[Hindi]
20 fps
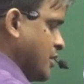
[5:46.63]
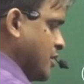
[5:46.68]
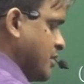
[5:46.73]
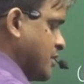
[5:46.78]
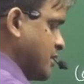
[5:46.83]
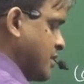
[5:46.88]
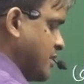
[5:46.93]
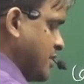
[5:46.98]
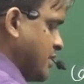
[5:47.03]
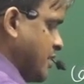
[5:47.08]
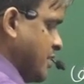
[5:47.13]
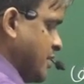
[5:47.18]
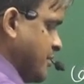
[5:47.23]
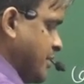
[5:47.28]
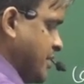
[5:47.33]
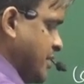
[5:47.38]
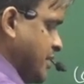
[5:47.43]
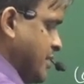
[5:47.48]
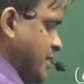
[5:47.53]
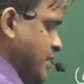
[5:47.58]
और ये
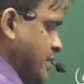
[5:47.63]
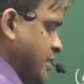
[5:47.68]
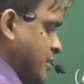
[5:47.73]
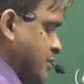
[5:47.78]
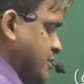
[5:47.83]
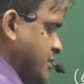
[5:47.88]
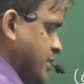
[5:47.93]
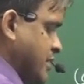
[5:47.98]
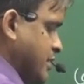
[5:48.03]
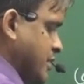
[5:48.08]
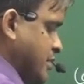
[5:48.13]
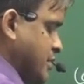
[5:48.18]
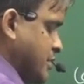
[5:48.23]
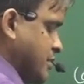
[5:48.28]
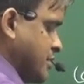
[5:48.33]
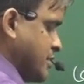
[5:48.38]
हमारे लिए क्या हो जाएगा